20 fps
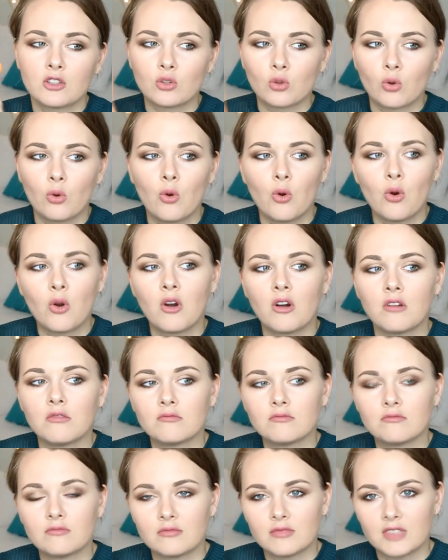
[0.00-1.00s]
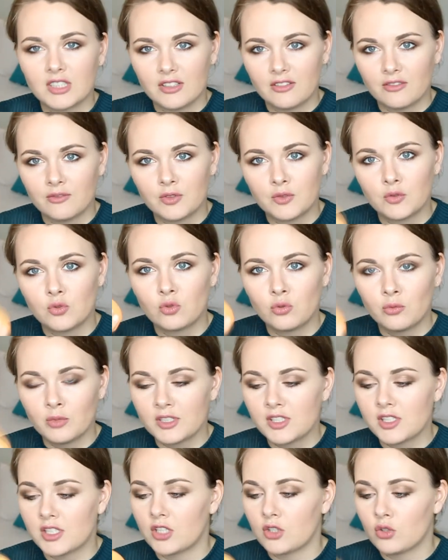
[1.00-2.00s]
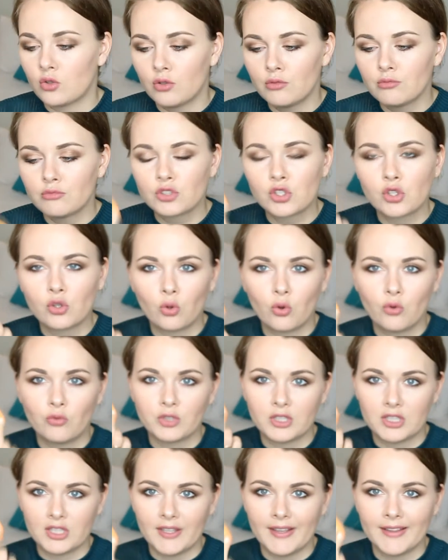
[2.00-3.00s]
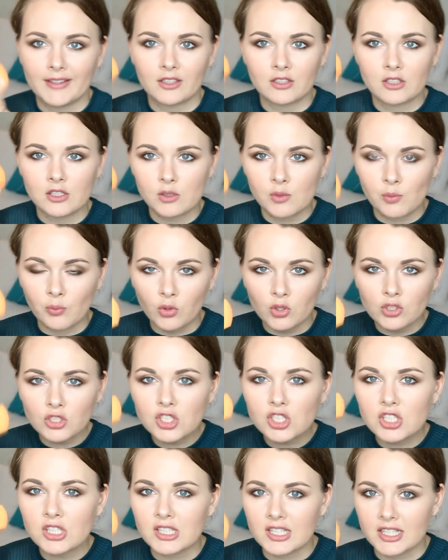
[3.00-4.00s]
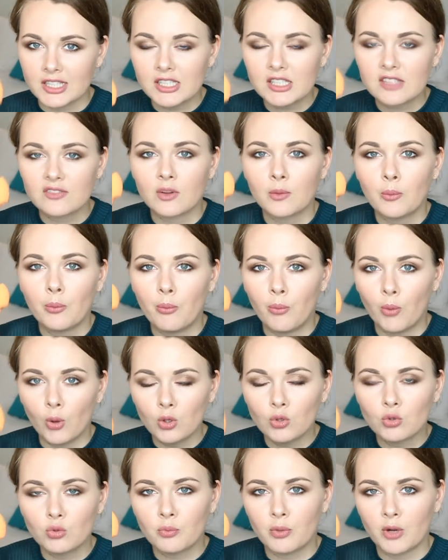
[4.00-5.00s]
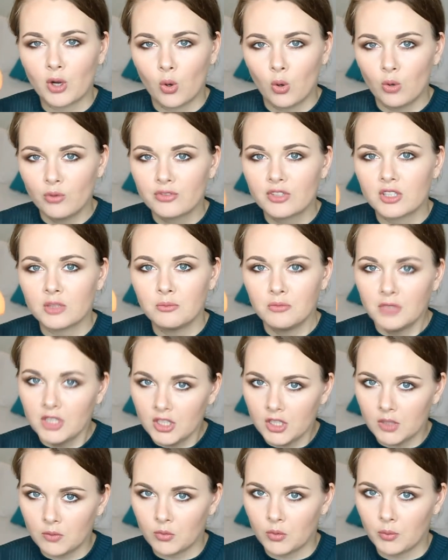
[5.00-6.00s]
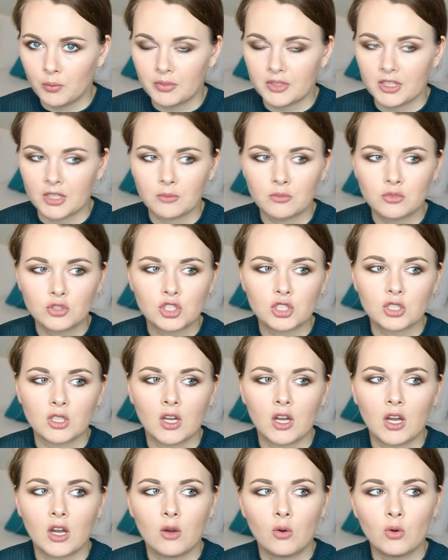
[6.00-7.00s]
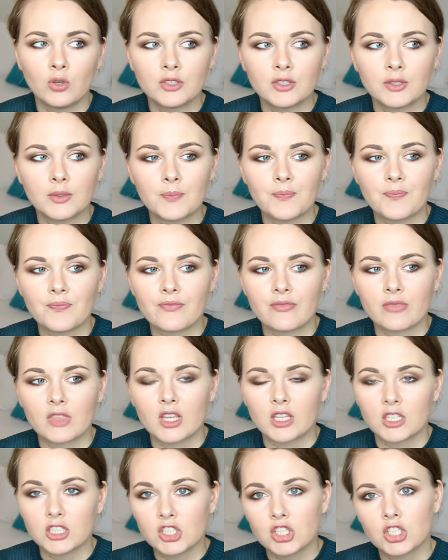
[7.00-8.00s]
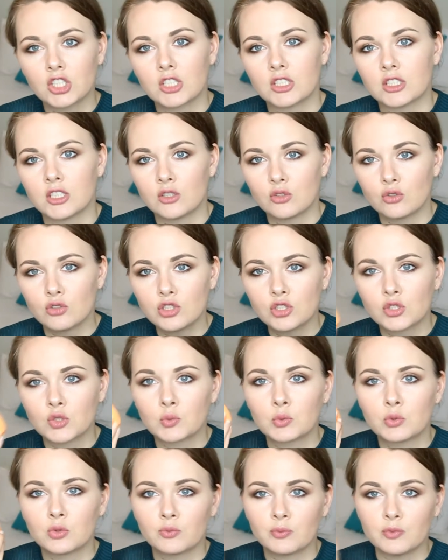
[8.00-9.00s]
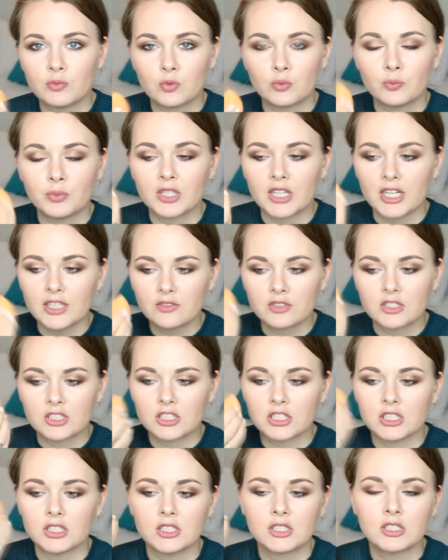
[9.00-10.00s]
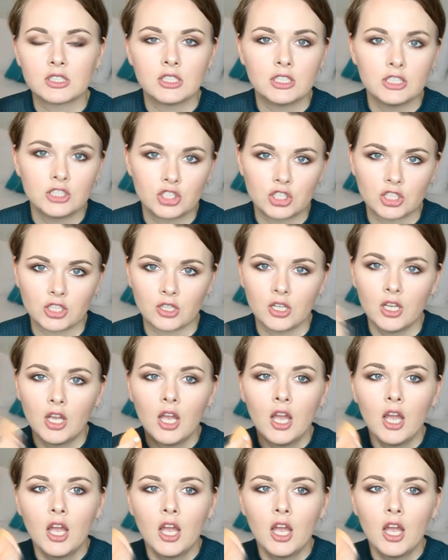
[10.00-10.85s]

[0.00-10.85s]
то вы думаете о том, что вот этот спонж съест вам пол упаковки минимум, потому что он рассчитан на то, чтобы убирать вот эти излишки.